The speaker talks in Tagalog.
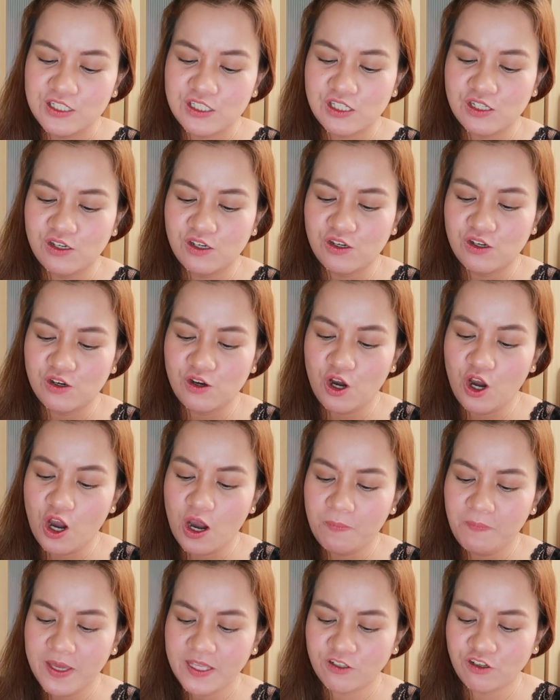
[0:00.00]
So,
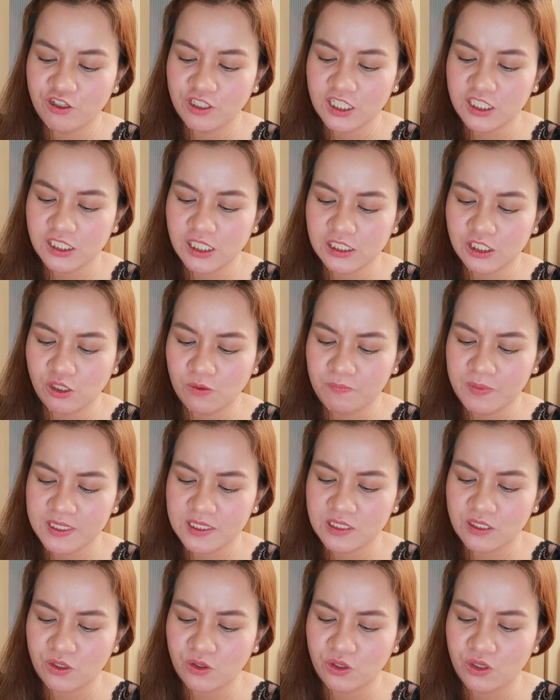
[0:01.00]
o-open ko na siya. So,
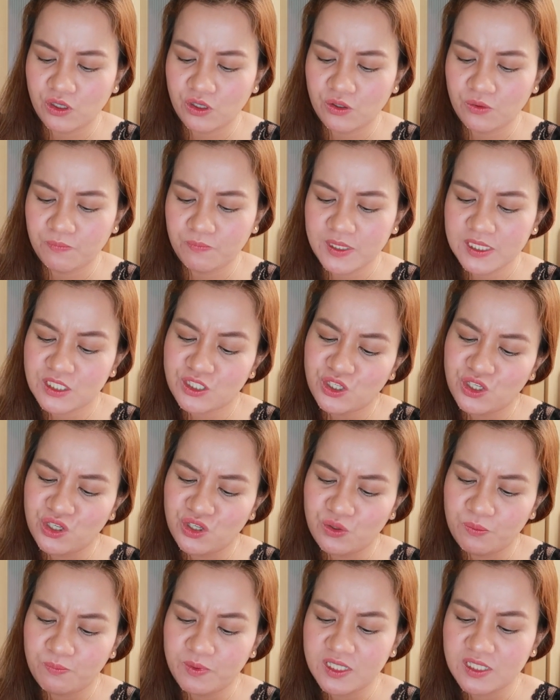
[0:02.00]
biscuit,
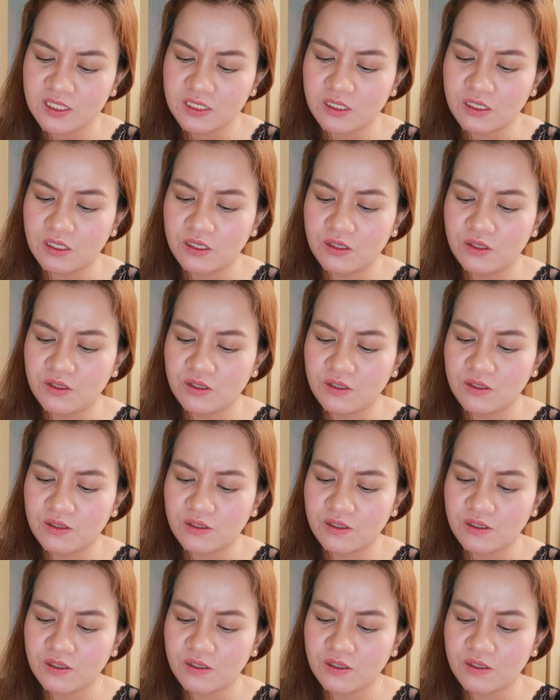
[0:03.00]
biscuit, biscuit.